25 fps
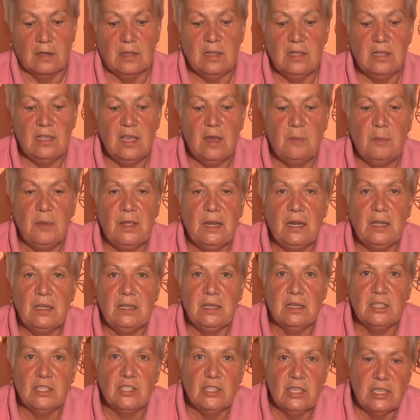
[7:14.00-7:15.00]
Не
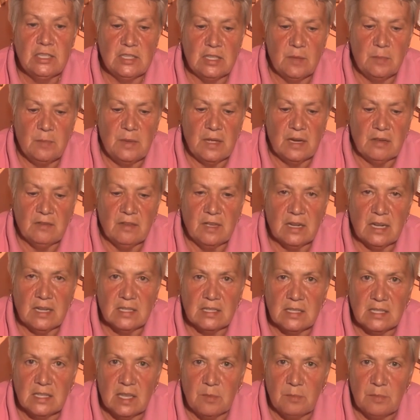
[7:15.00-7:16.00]
передержите первый
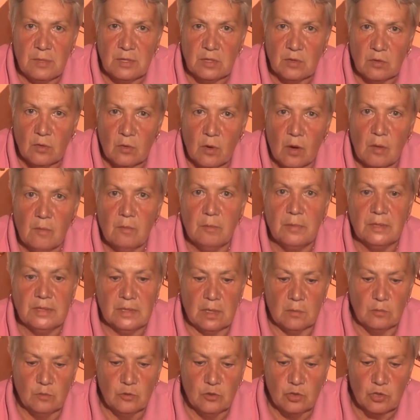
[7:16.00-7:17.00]
раз с кипятком,
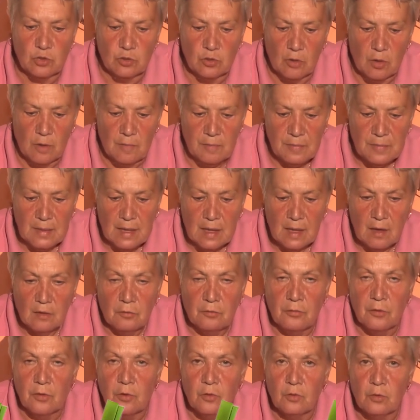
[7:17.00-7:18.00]
потому что
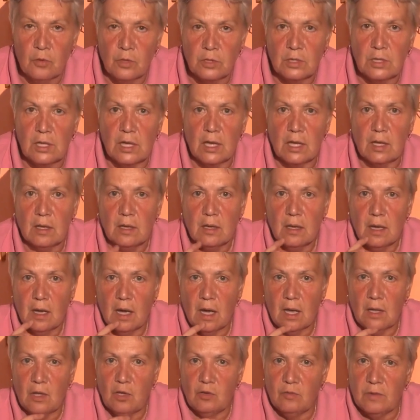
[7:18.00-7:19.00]
фрукты
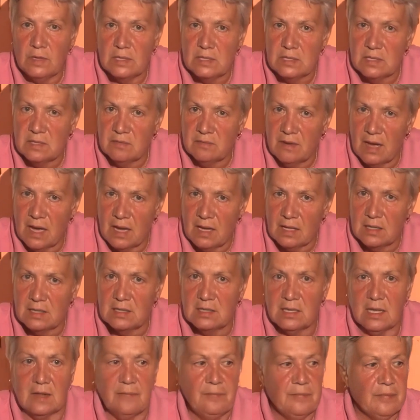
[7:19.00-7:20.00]
они у вас
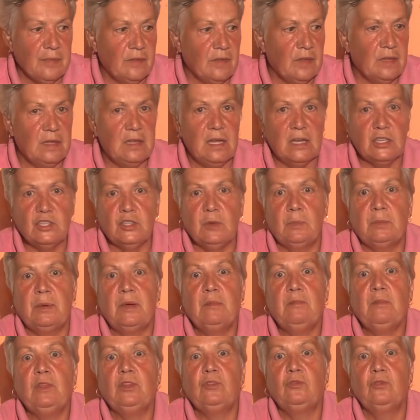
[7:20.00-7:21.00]
сварятся. Ведь даже
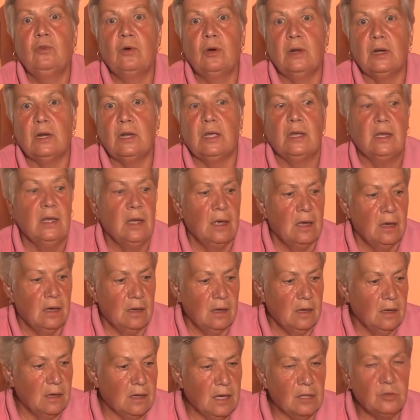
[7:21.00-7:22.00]
помидоры,
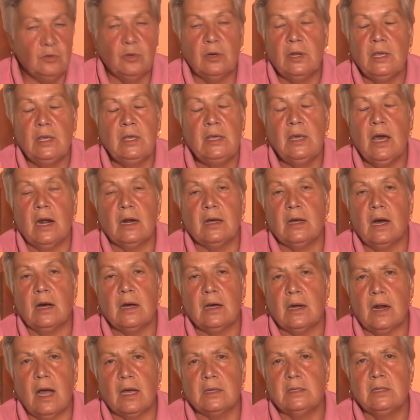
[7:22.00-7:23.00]
а, которые
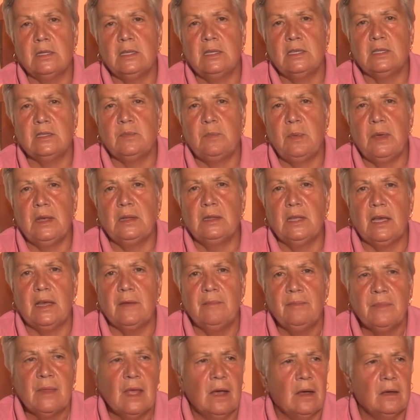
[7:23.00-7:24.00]
ярко-красные и
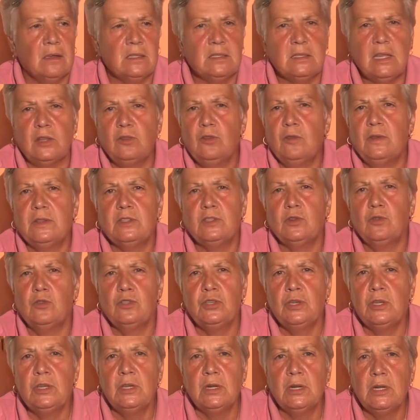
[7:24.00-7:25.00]
спелые, становятся
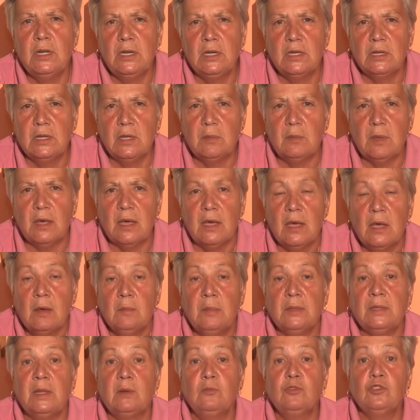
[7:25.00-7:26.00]
очень рыхлыми,
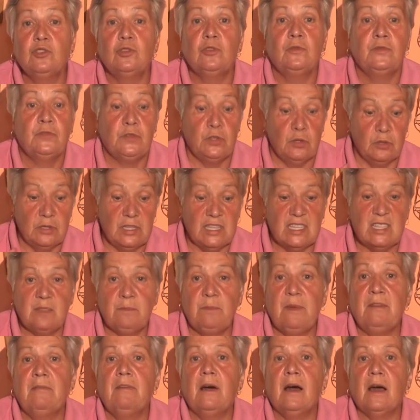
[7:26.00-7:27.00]
потому что все
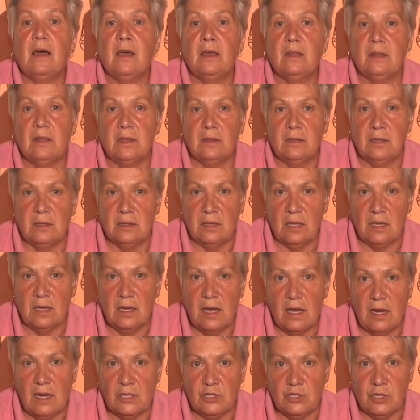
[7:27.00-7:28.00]
доспевает от этой
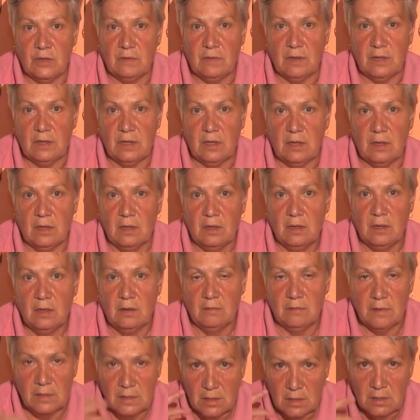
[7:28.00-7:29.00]
горячей воды.
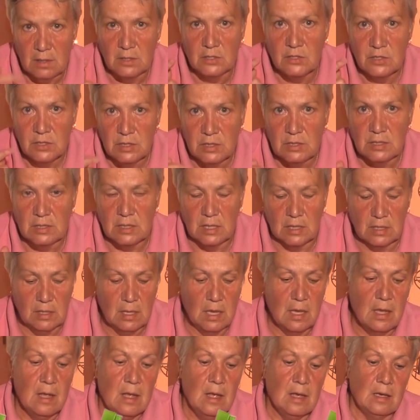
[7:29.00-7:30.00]
Вы это должны знать,
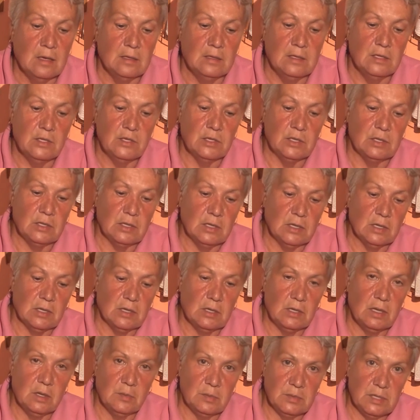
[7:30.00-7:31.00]
значит,
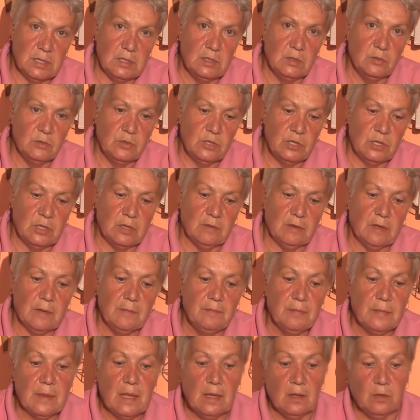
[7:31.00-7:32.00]
э, и обязательно учитывать.
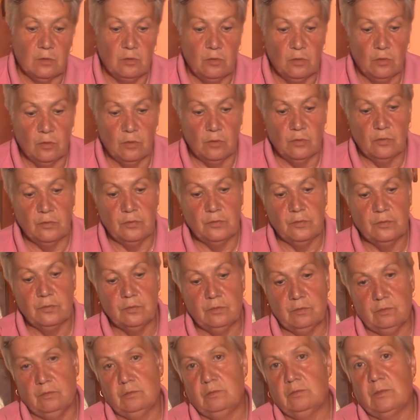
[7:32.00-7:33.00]
Ну,
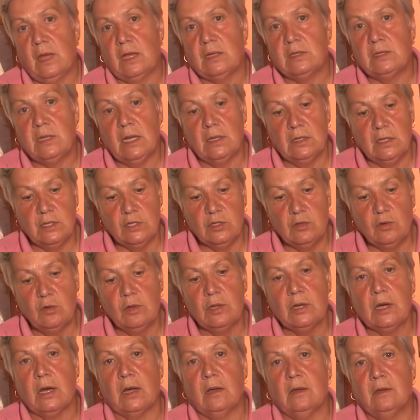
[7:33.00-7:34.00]
осталось
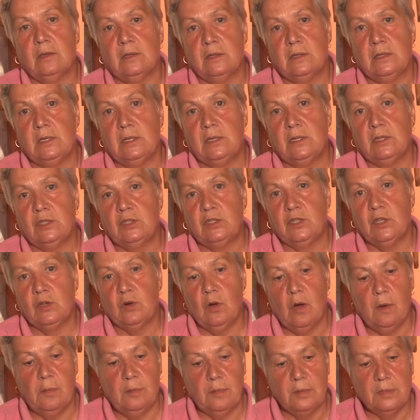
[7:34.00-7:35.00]
только сделать
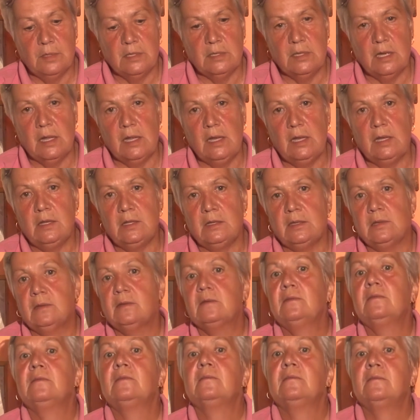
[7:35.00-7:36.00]
сироп, залить,
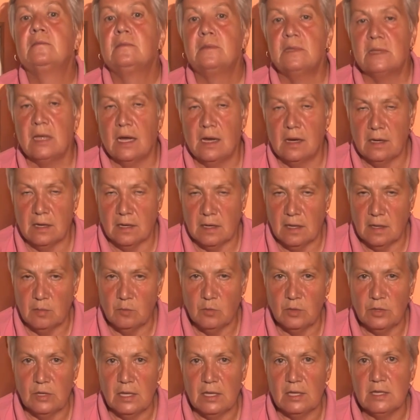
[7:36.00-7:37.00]
сахар,
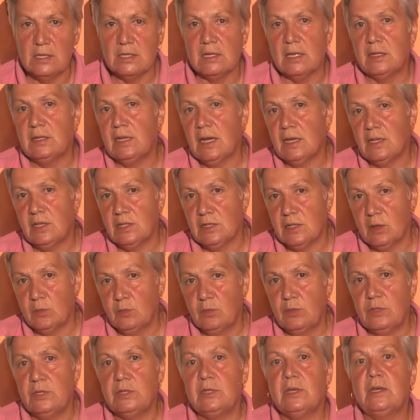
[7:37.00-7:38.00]
лимонная кислота, не
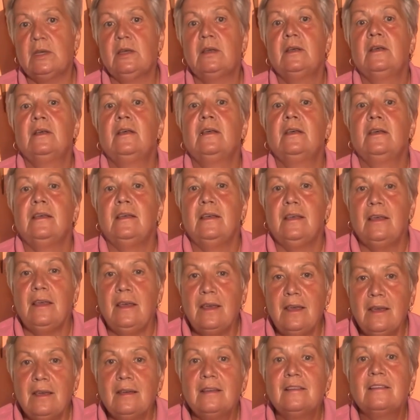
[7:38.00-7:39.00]
забудьте.
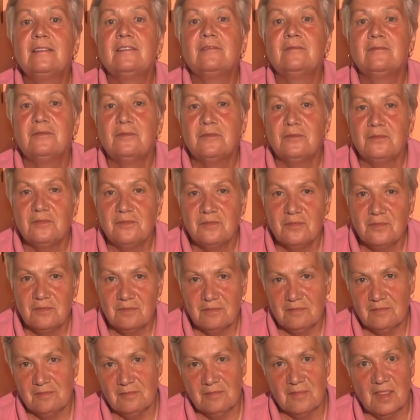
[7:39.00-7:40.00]
И
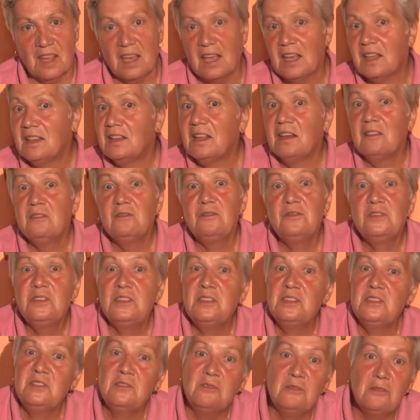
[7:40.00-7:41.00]
на этом
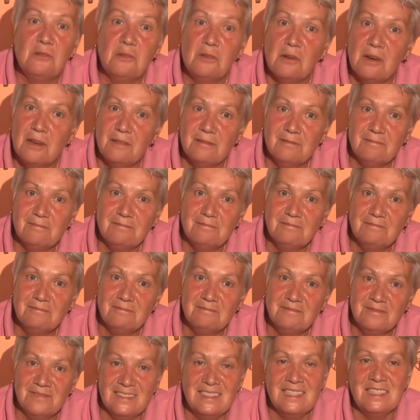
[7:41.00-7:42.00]
все.
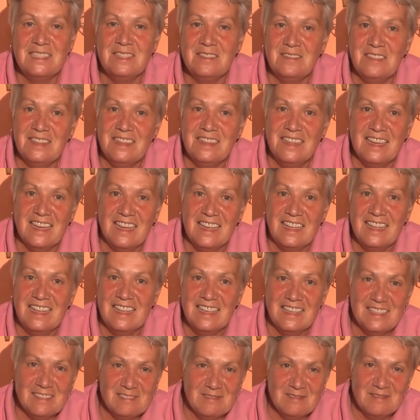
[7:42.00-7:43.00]
До
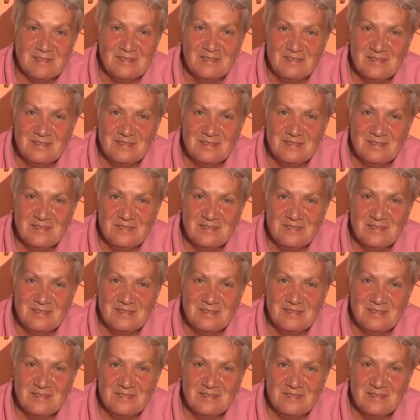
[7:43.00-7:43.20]
свидания.